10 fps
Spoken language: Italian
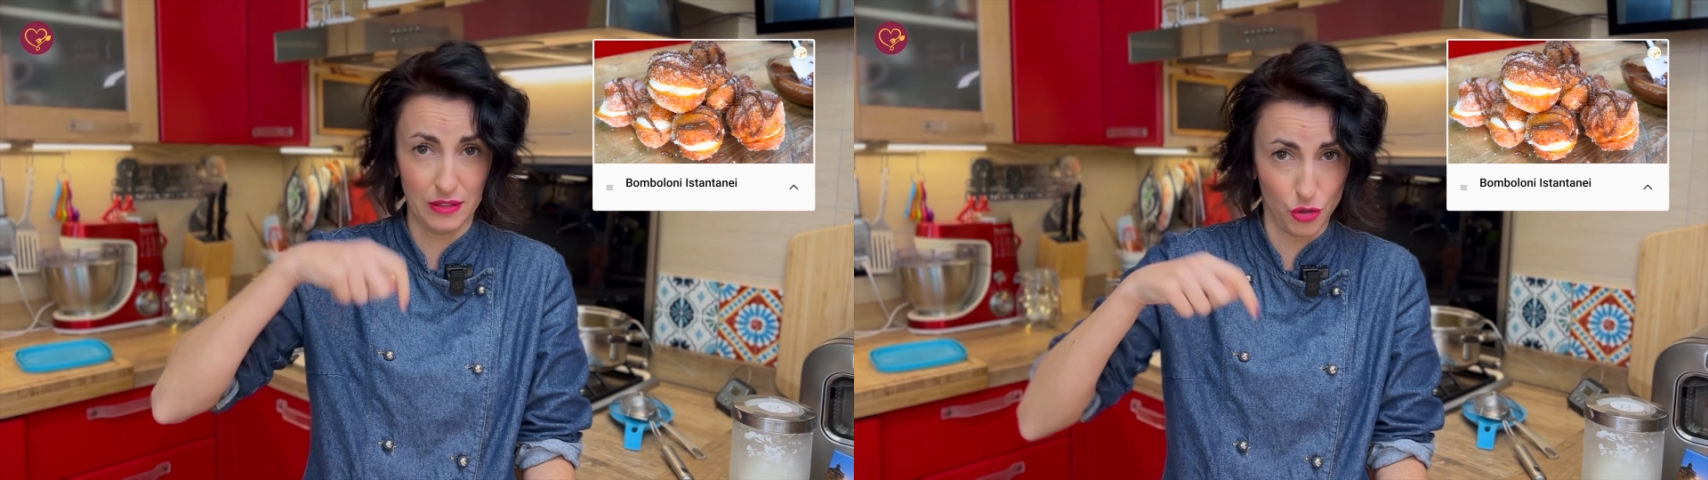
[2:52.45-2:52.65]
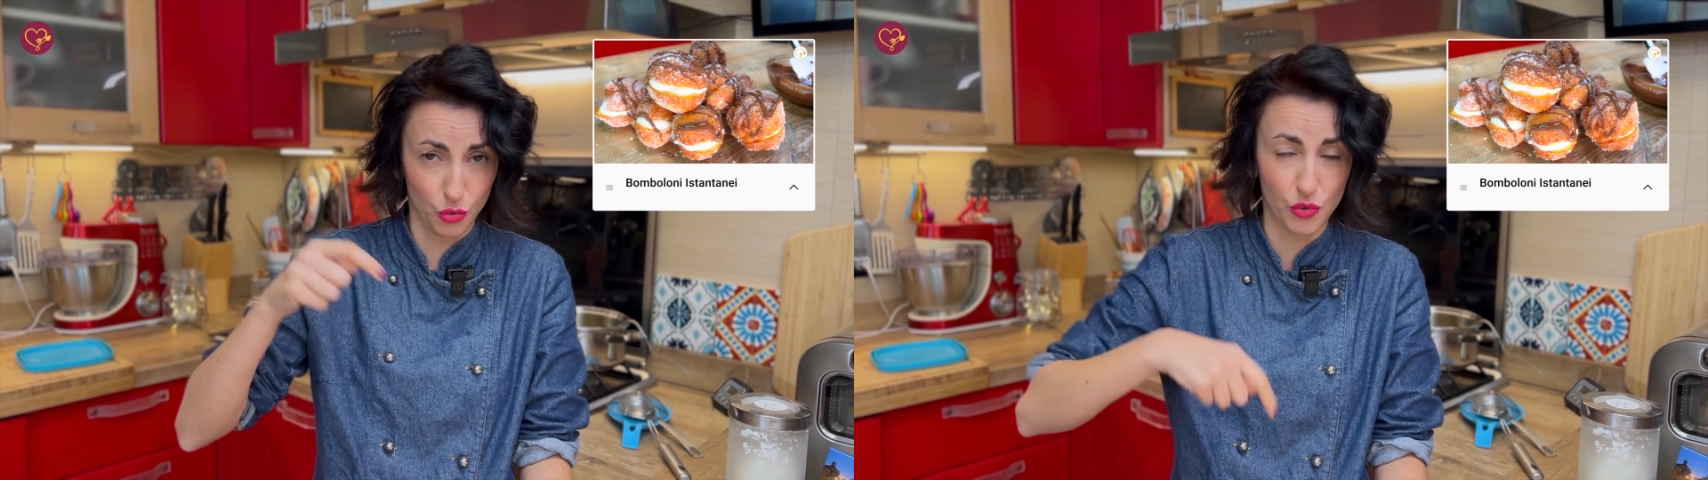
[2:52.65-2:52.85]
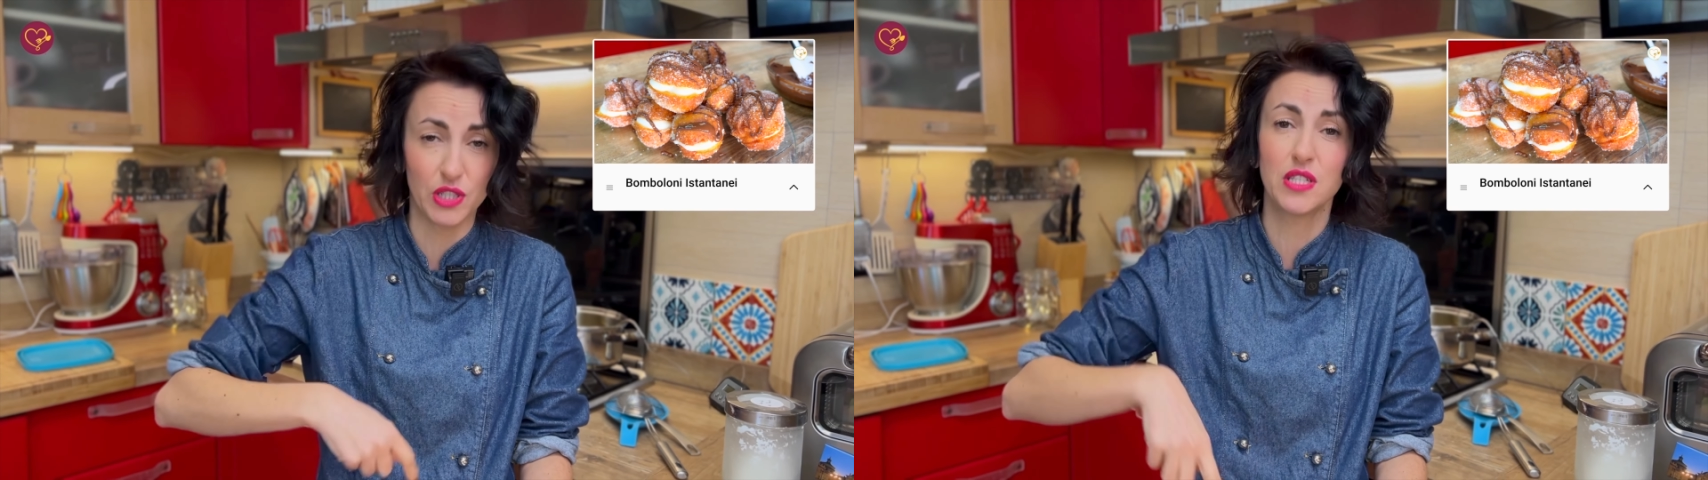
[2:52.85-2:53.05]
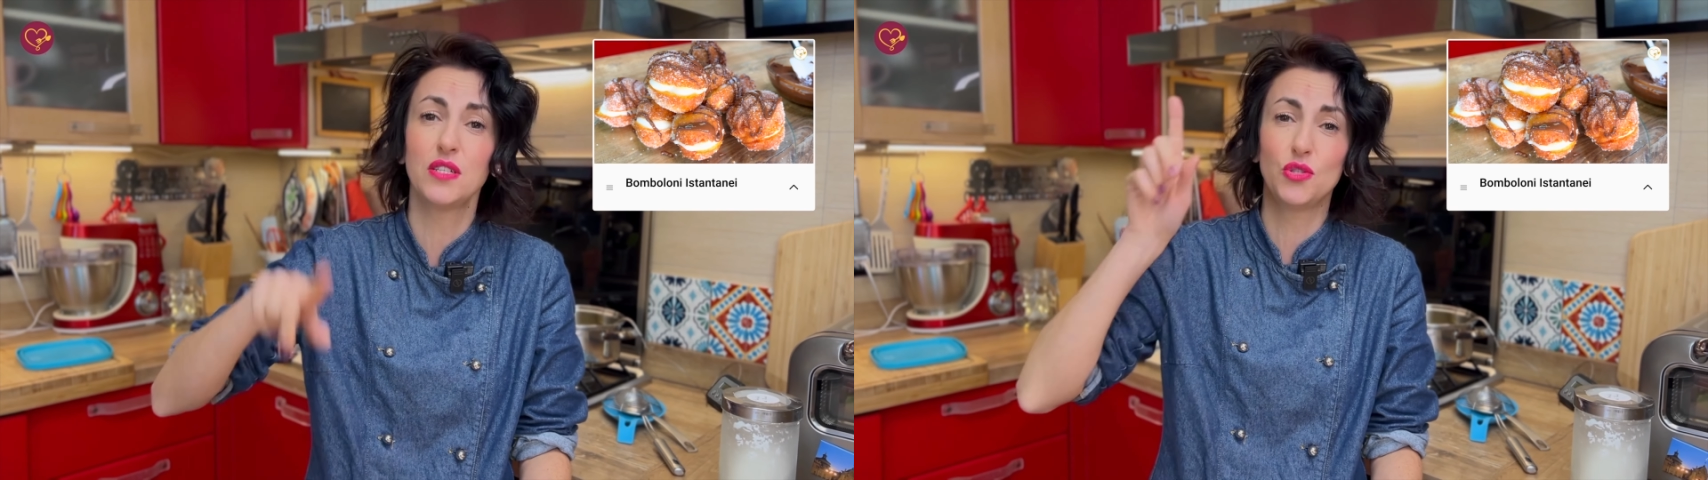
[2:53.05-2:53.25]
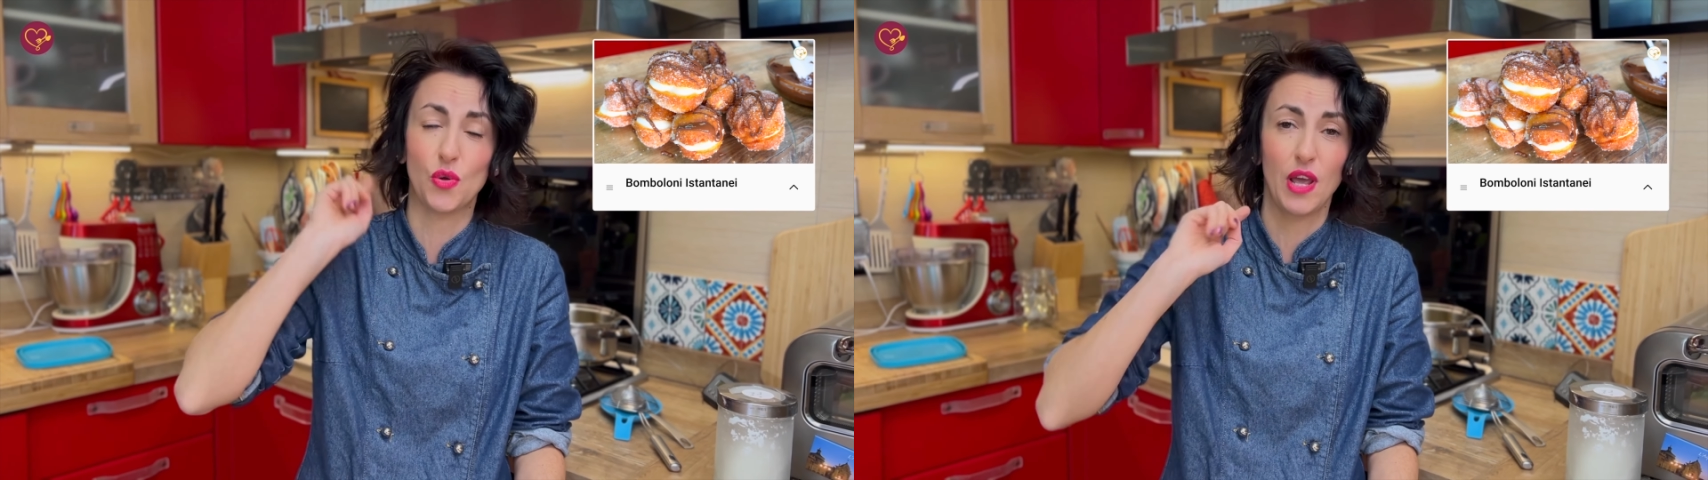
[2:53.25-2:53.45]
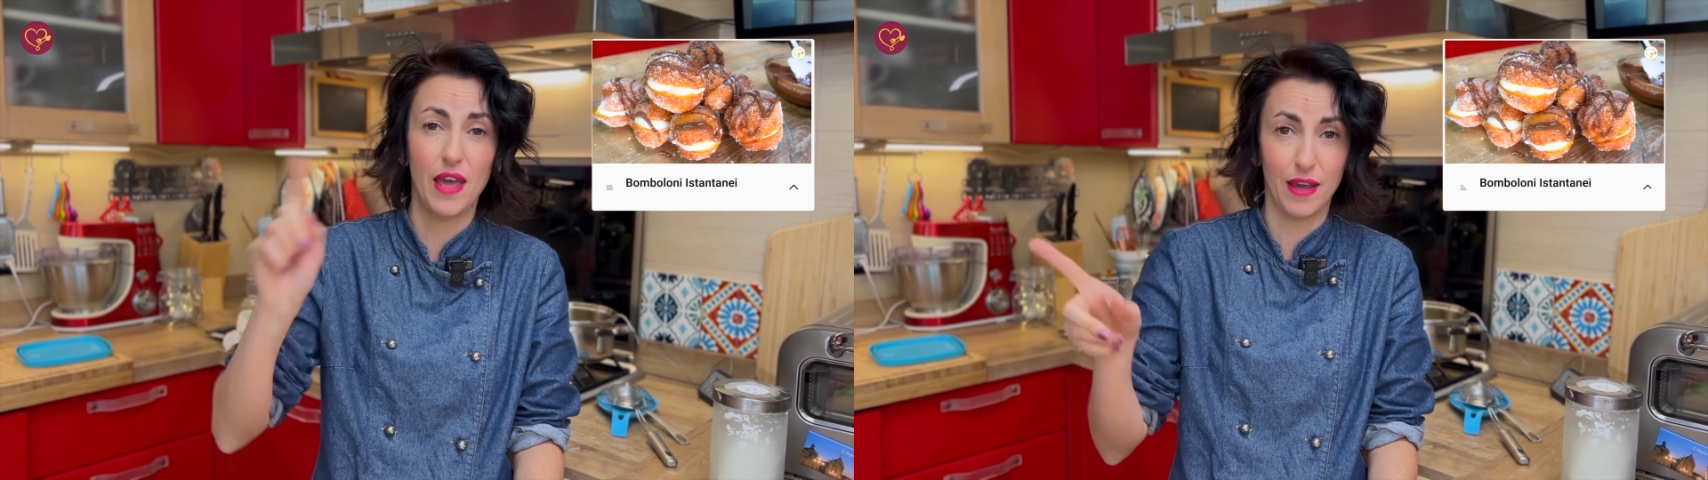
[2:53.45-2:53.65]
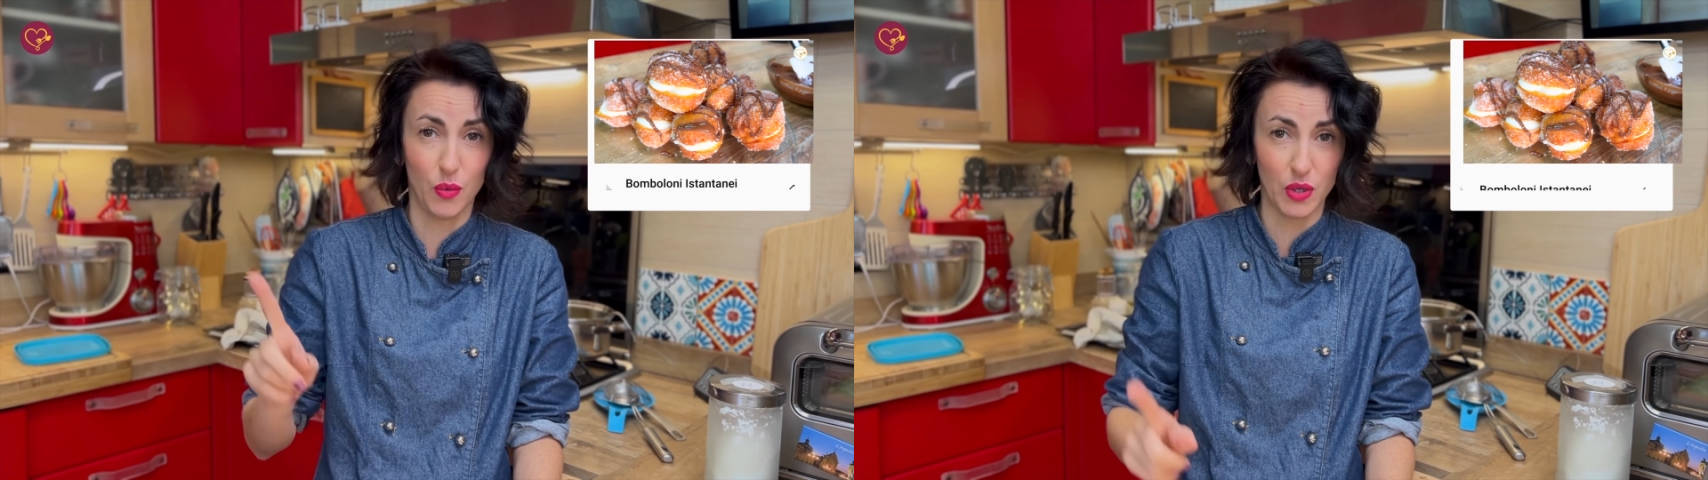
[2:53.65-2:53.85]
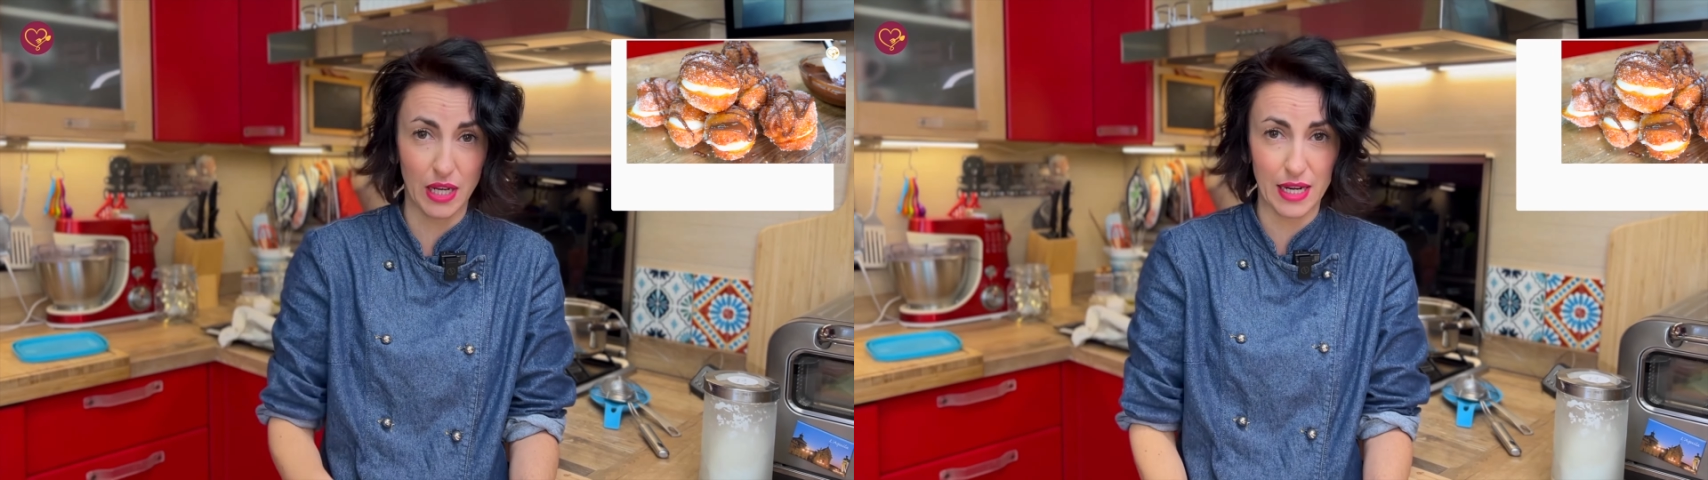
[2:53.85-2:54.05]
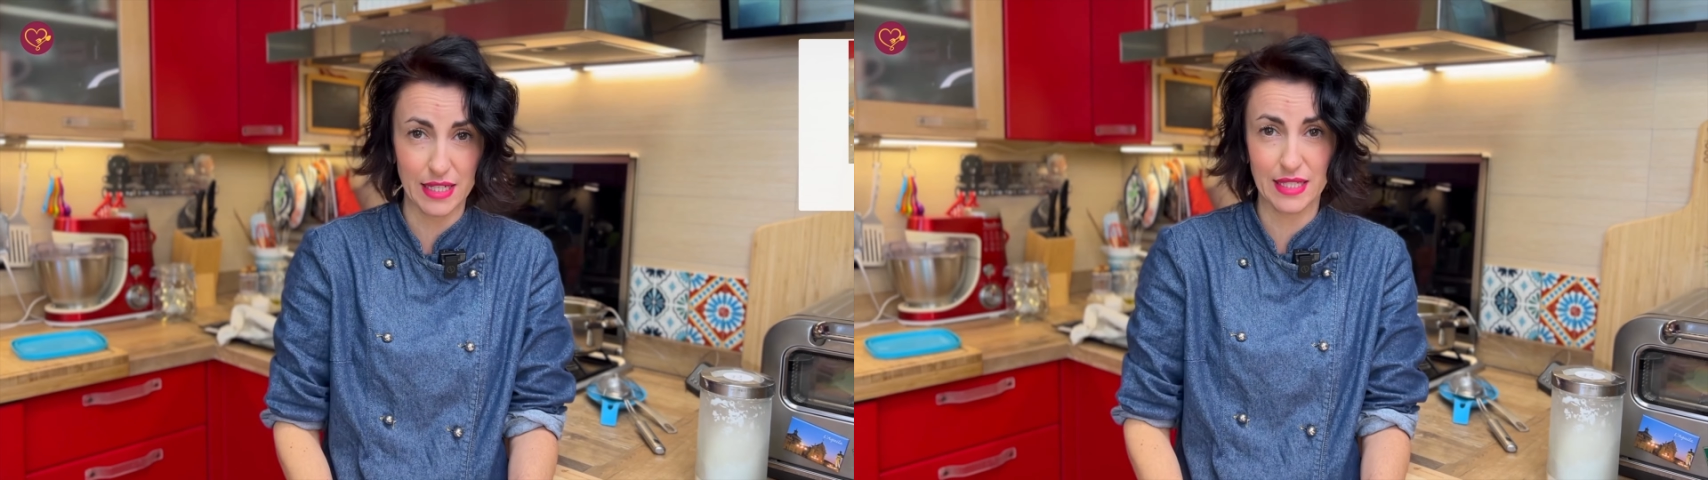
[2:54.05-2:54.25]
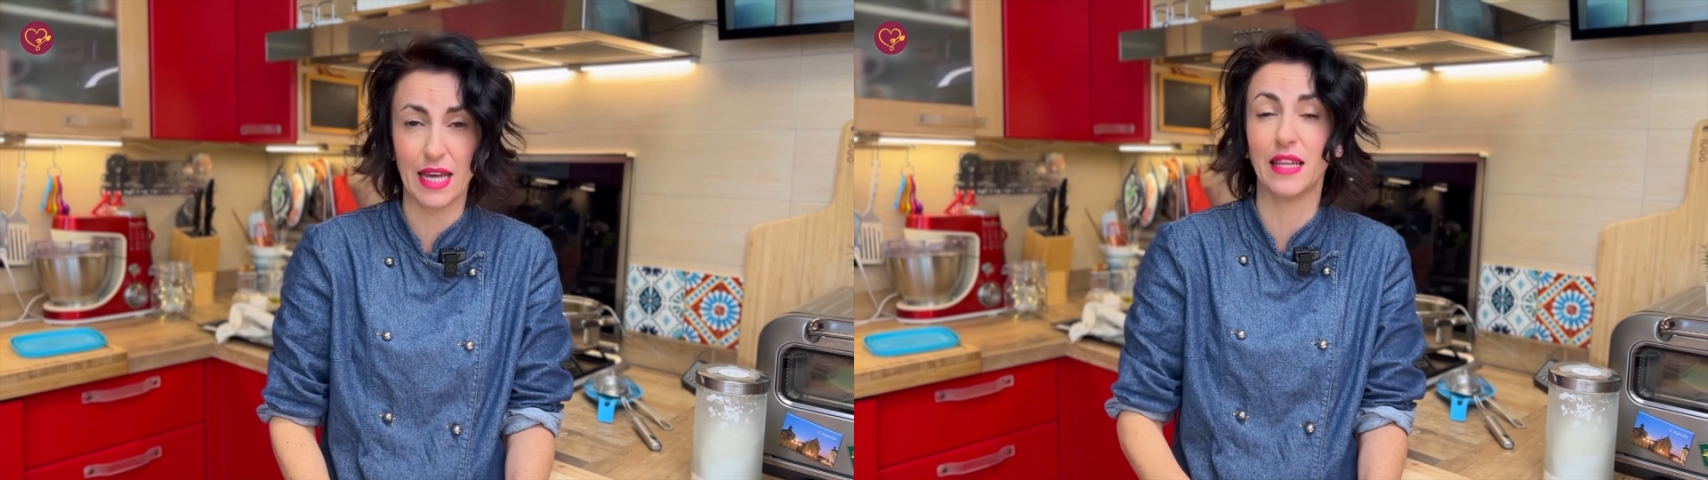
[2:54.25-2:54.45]
sotto in descrizione e qui nella
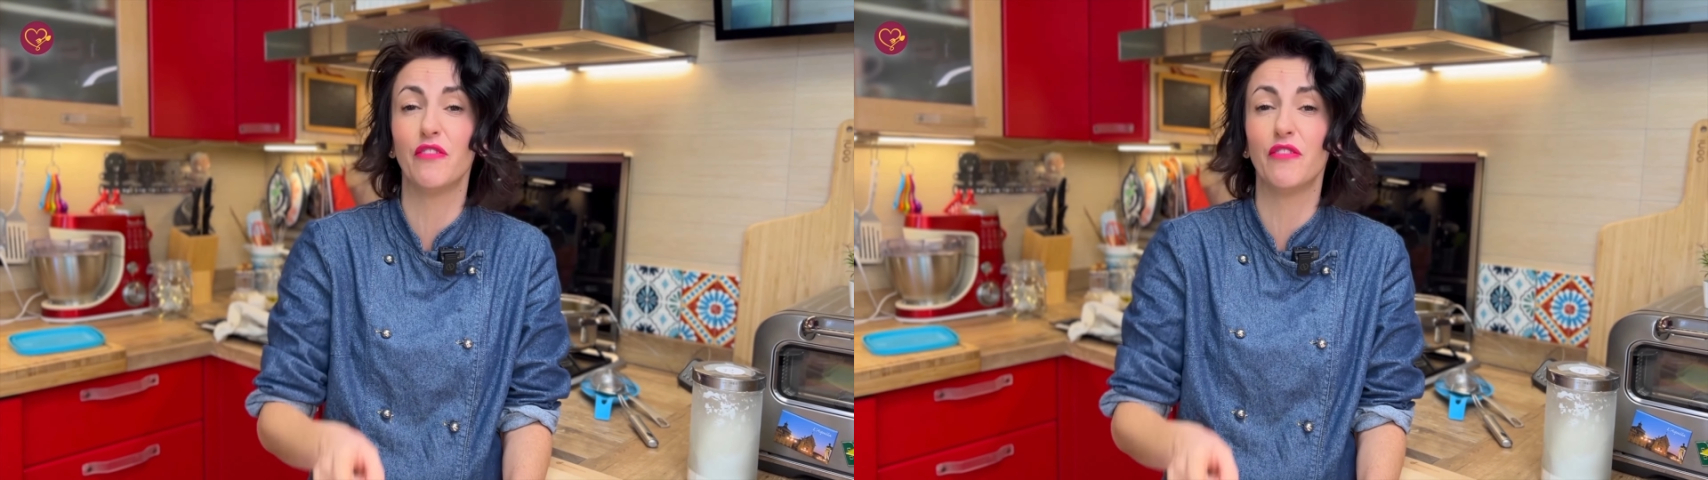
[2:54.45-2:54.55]
scheda.